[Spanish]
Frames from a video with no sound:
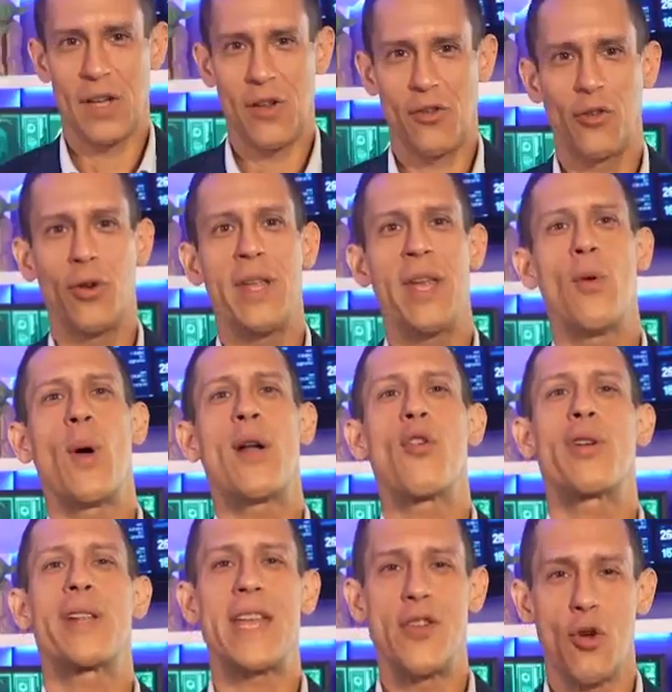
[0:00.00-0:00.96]
Soy
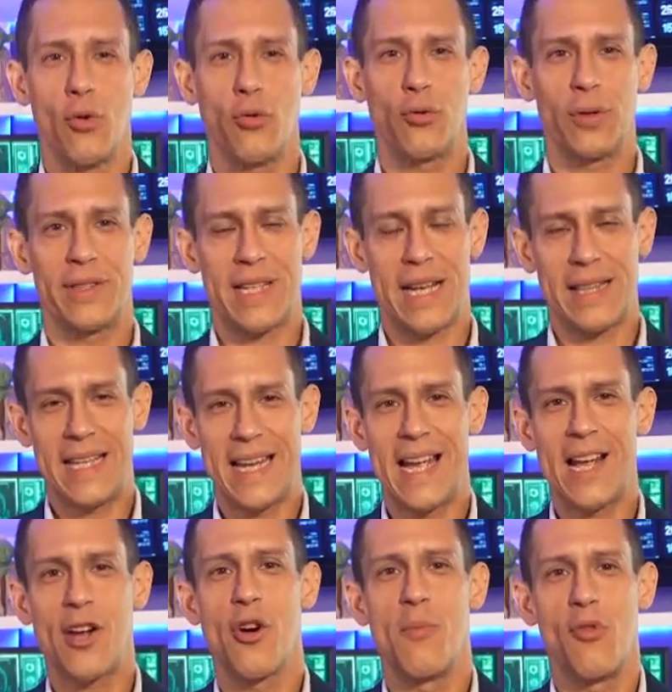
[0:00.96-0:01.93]
Eduardo Reynoso,
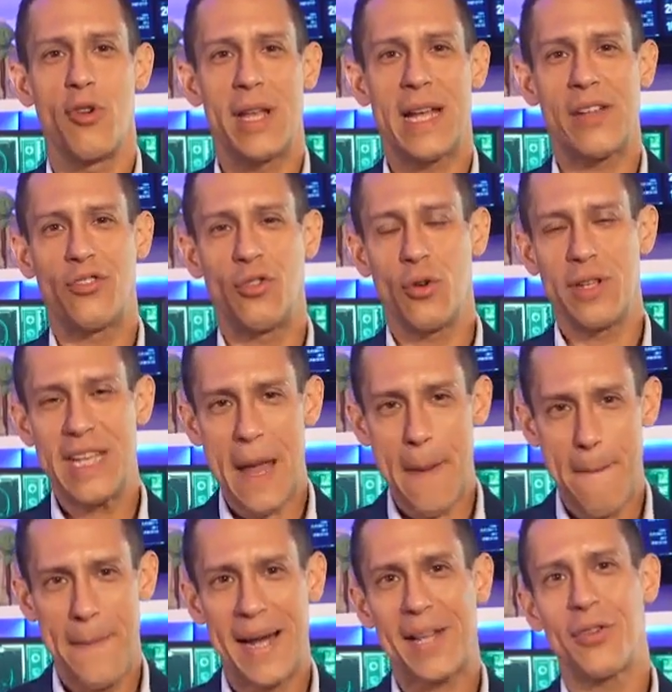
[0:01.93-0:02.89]
estratega en comunicación y
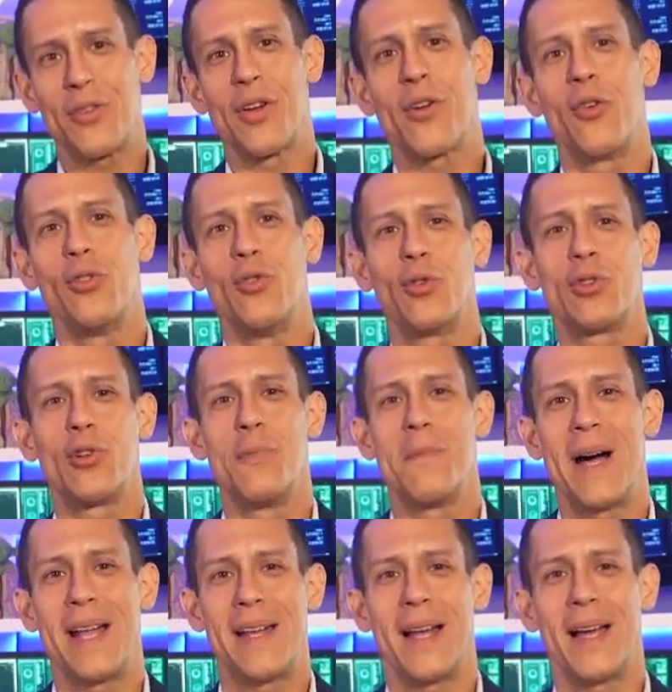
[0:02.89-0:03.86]
experto en conducta
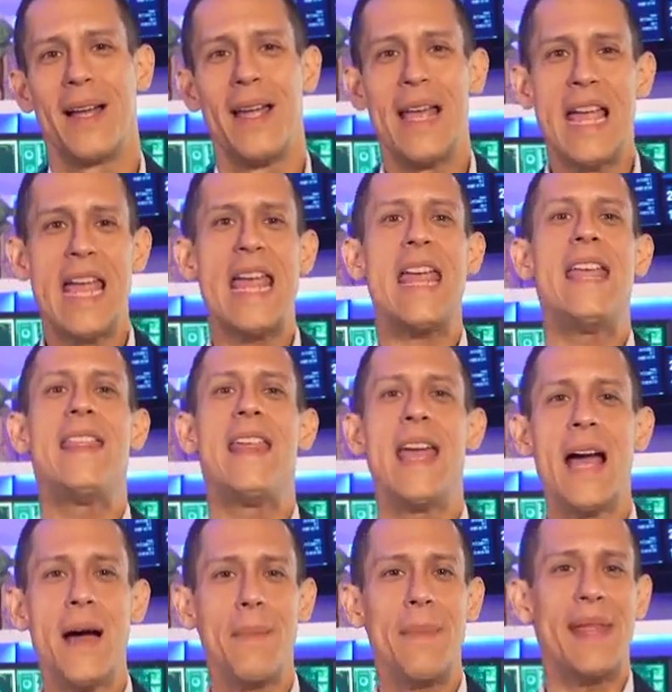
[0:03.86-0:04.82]
humana, y
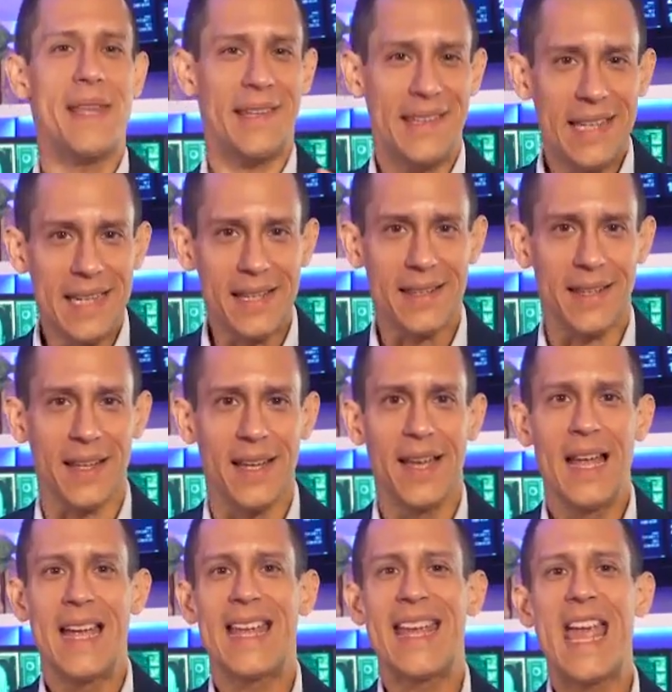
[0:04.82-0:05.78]
déjame decirte
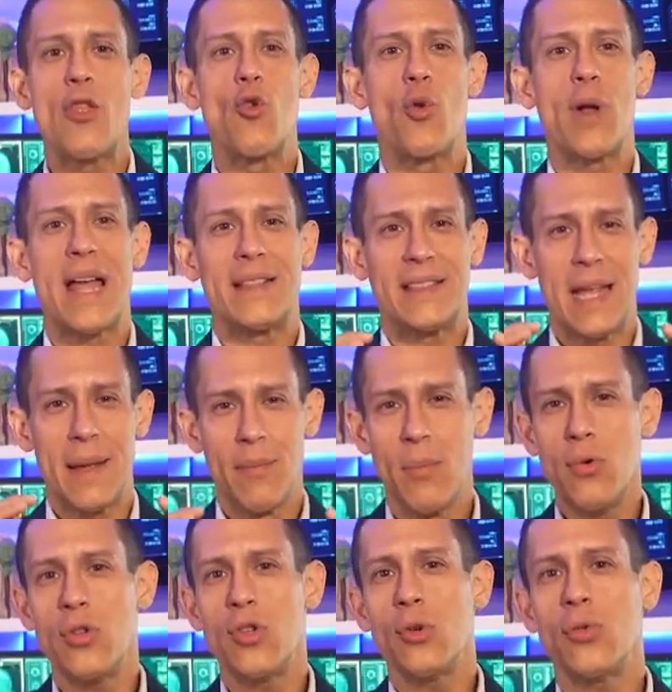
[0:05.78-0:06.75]
que durante
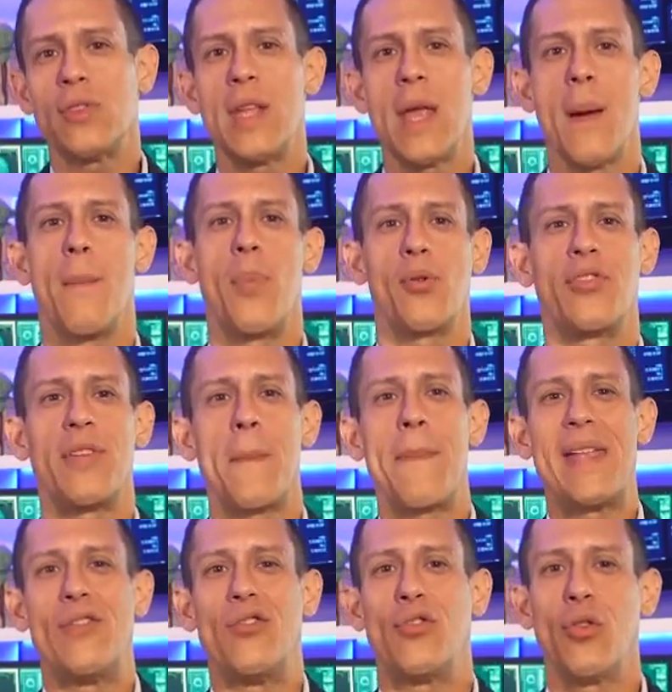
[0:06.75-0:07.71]
mucho tiempo se
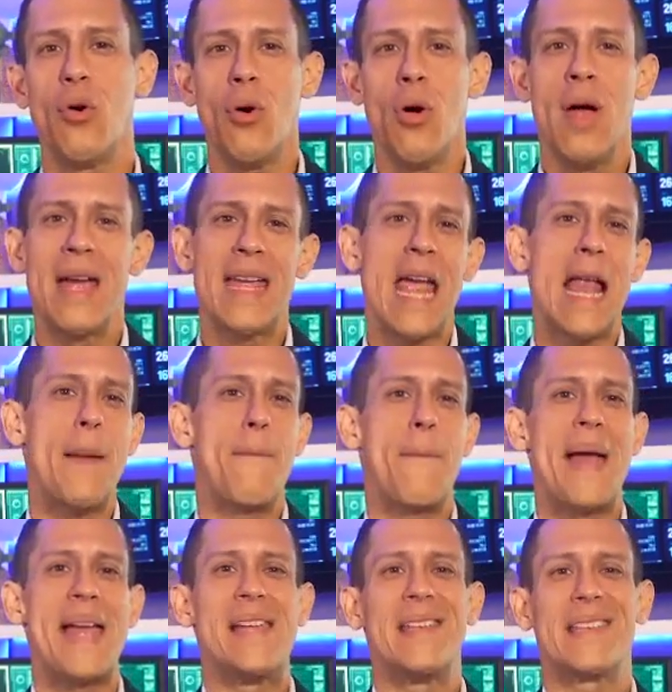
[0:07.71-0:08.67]
pensó que el
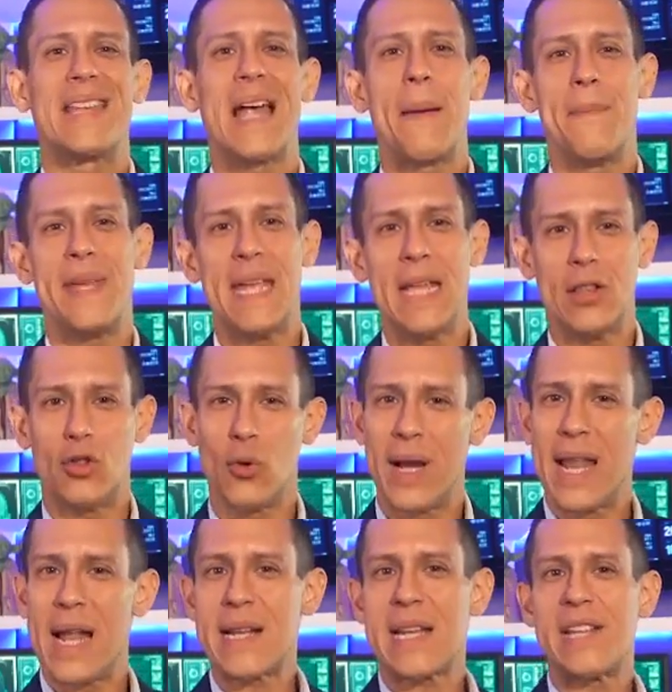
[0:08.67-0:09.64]

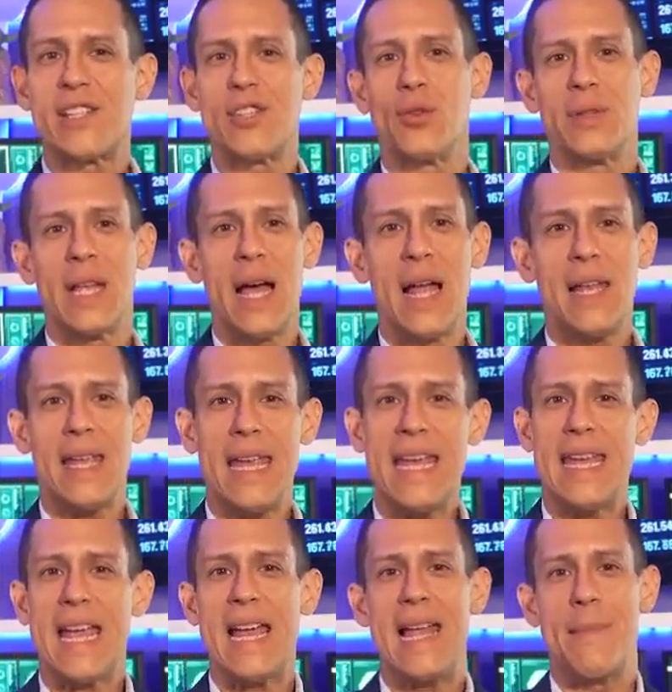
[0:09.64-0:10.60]
pensamiento era racional
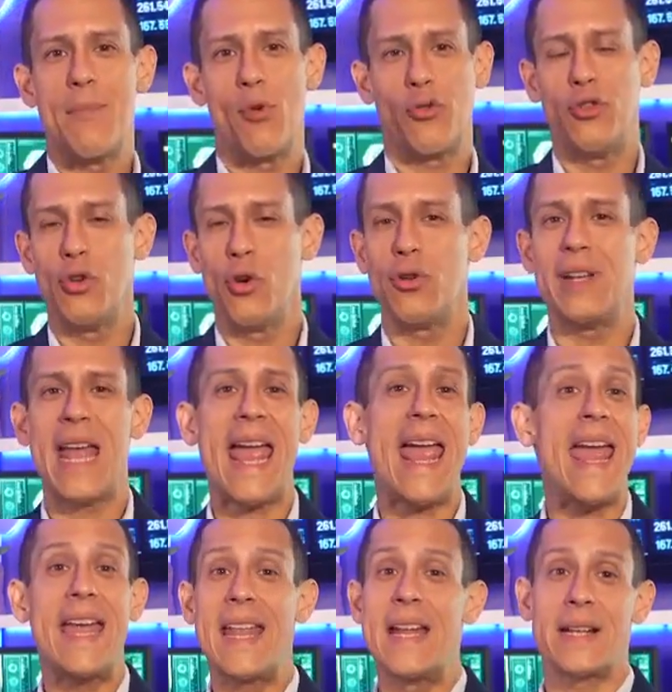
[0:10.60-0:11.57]
y que la emoción
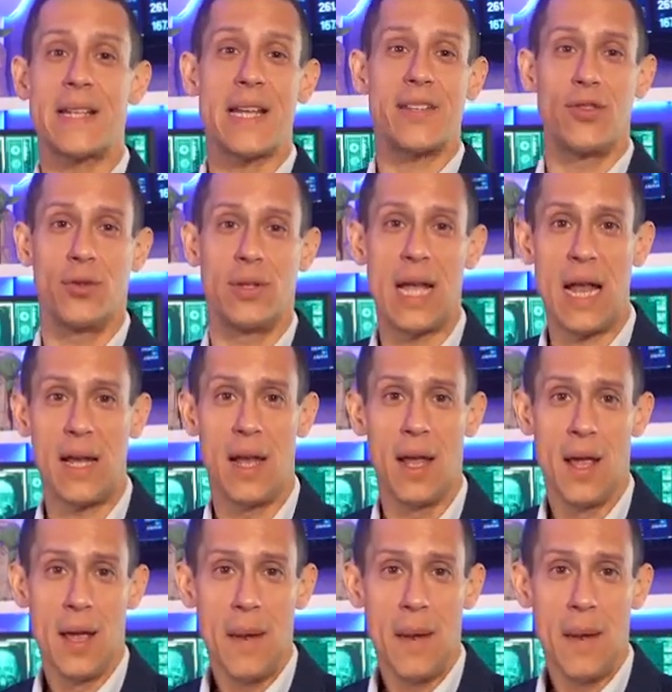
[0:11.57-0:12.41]
era irracional.